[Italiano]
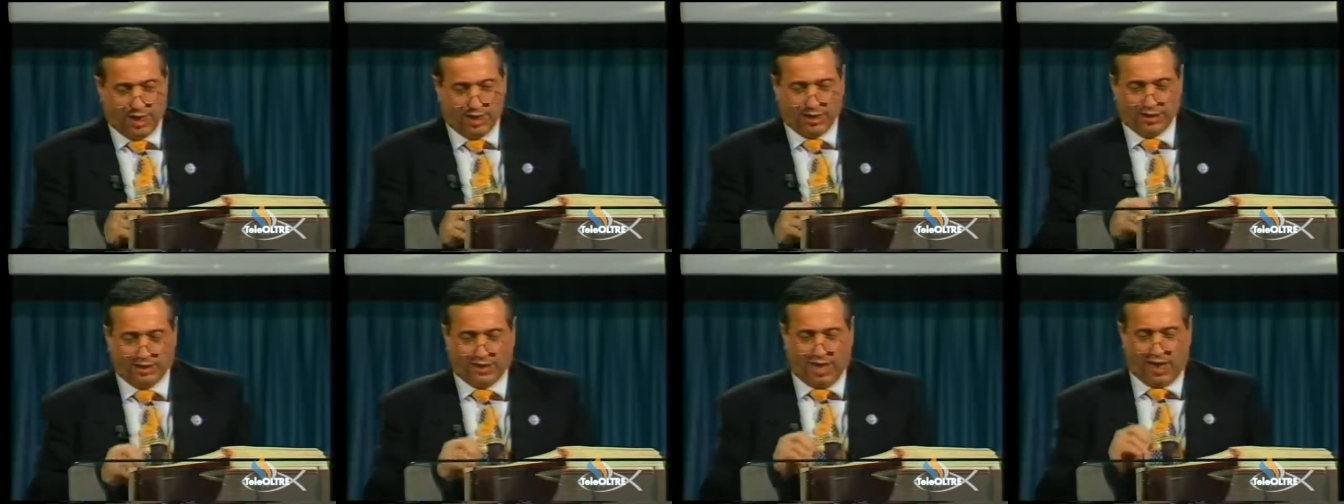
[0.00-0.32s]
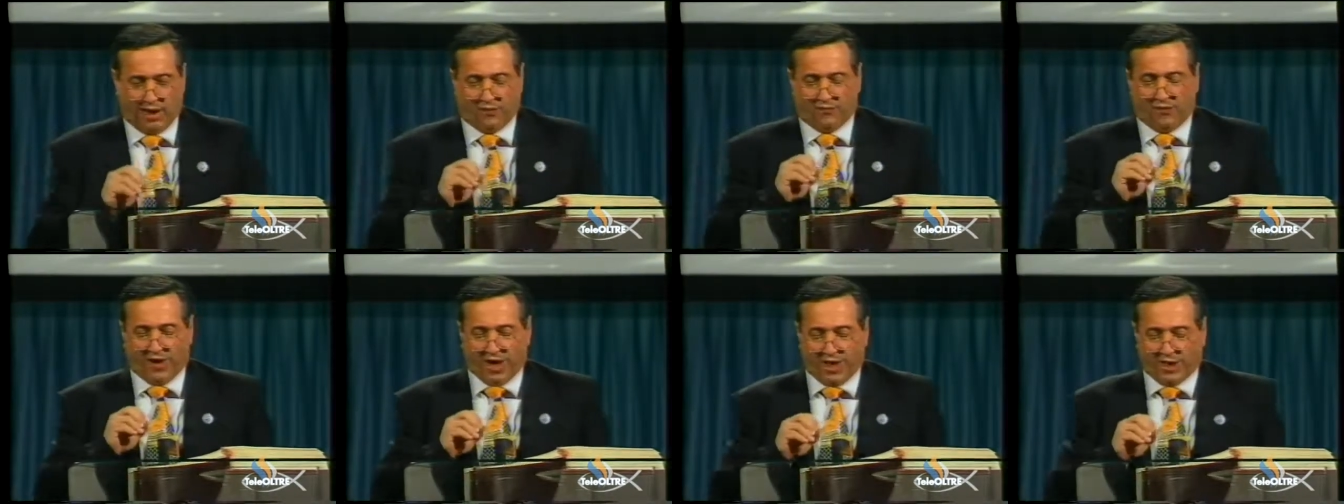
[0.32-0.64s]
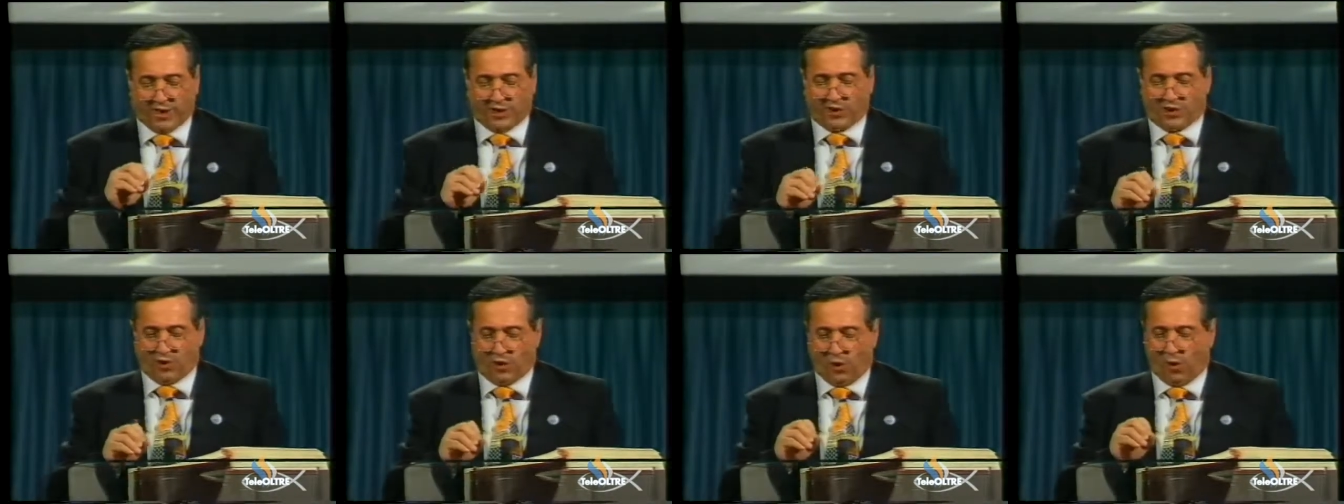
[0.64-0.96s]
dal
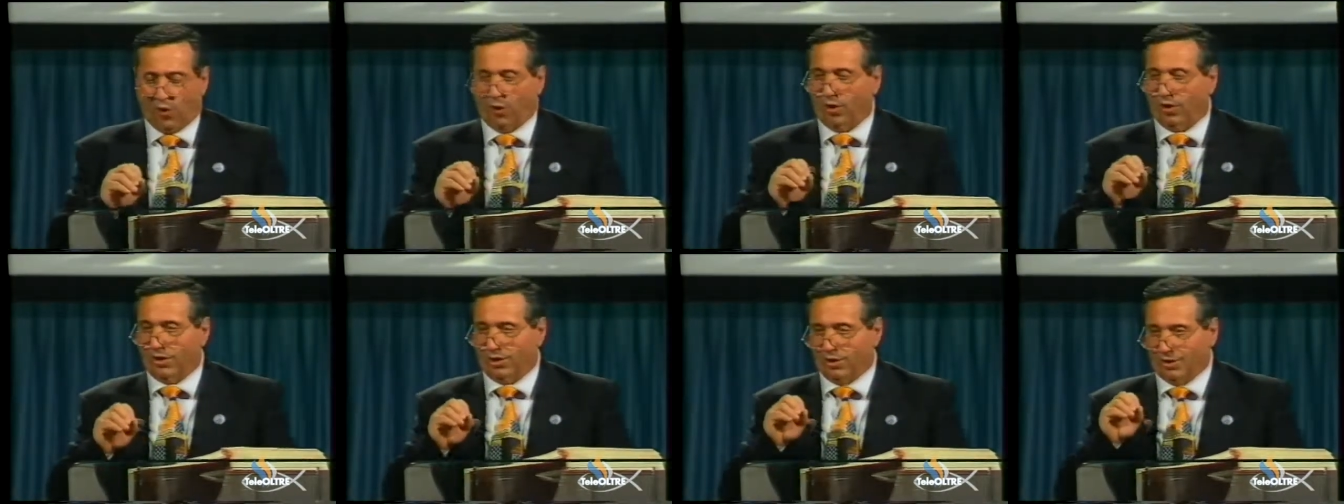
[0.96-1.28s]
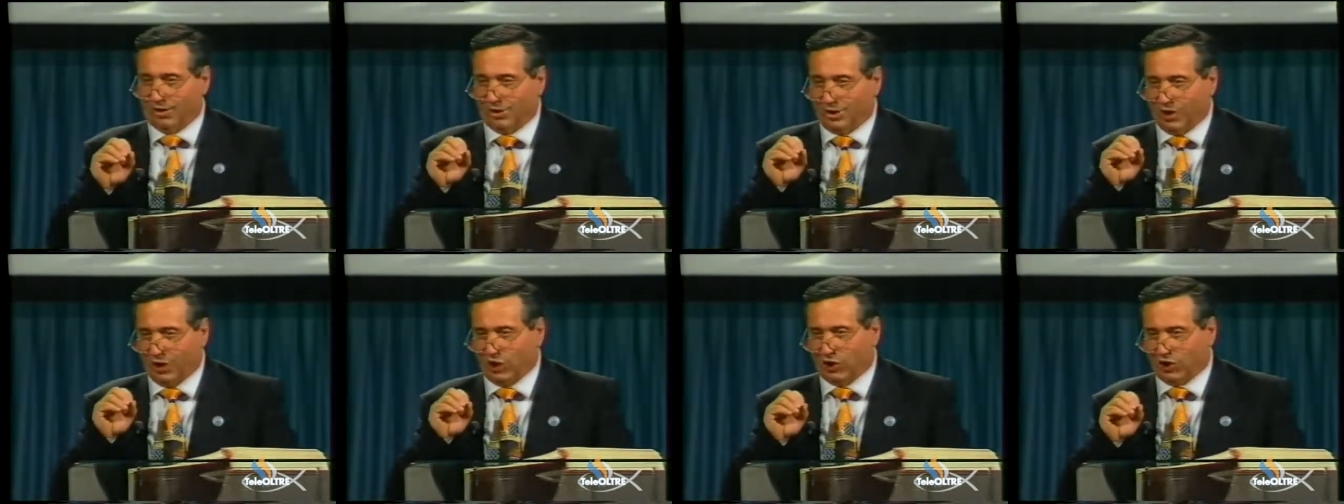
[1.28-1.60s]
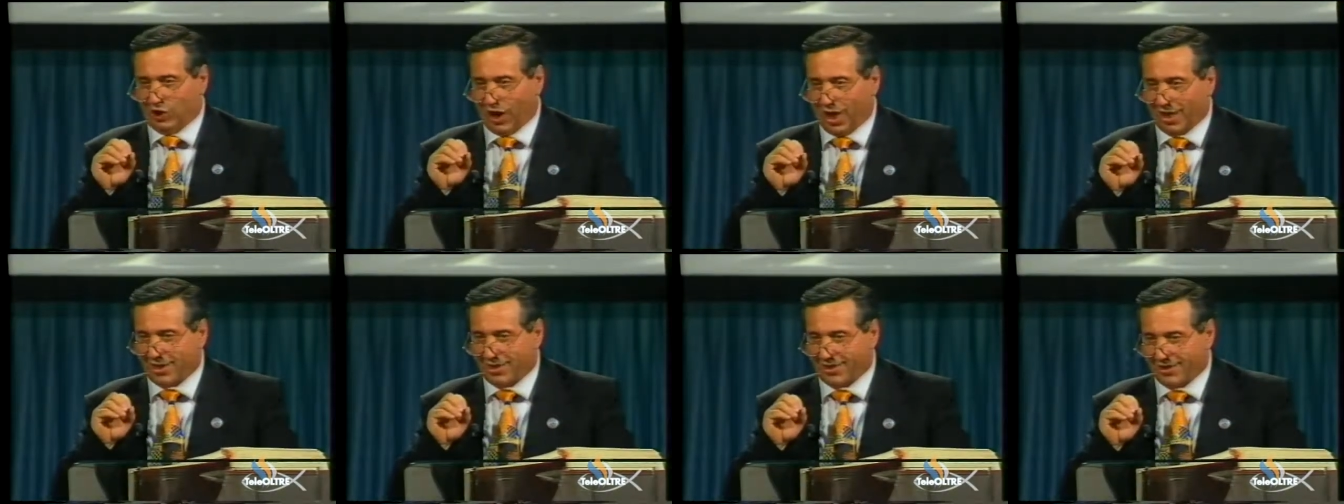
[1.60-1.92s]
verso
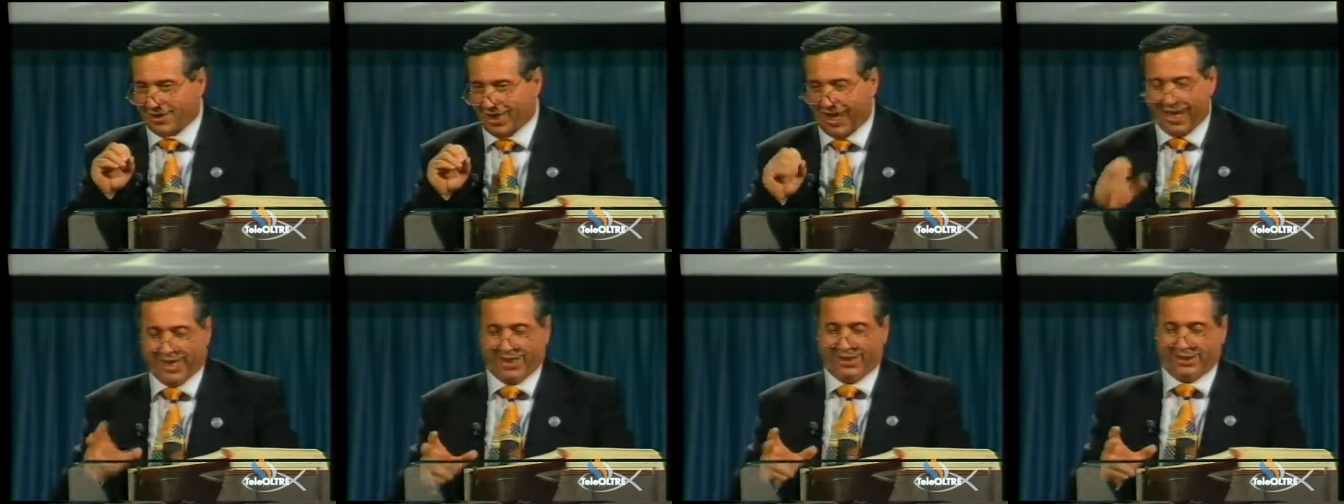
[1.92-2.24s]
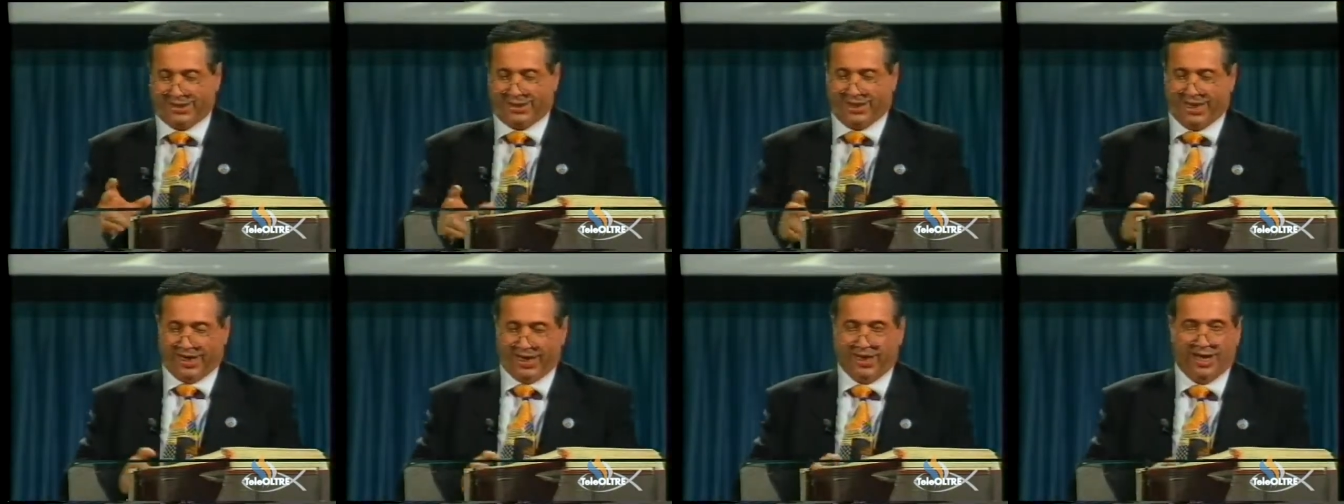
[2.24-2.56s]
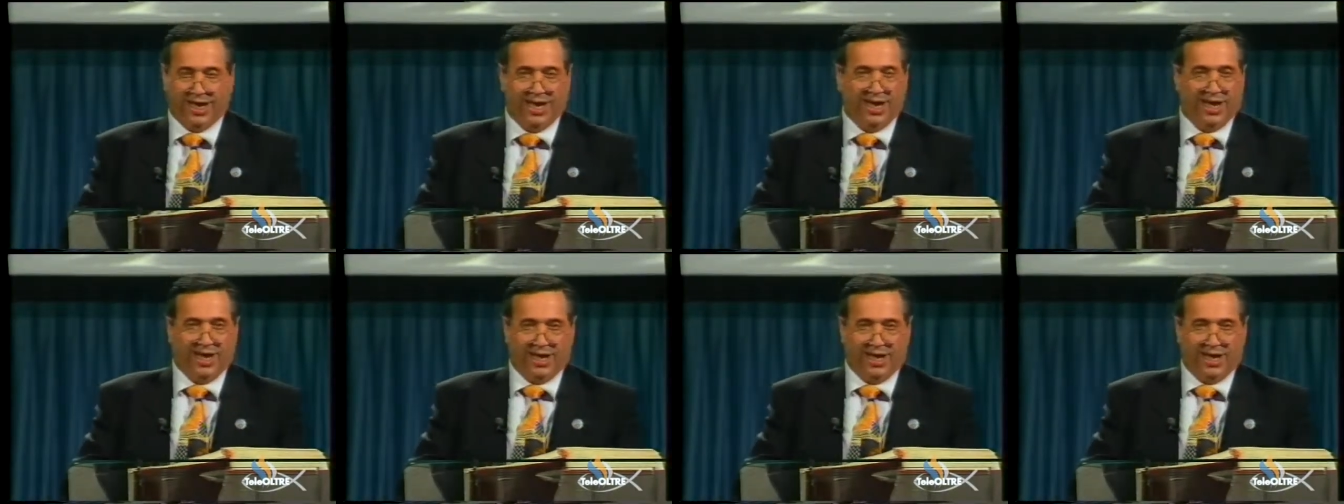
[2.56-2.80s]
17.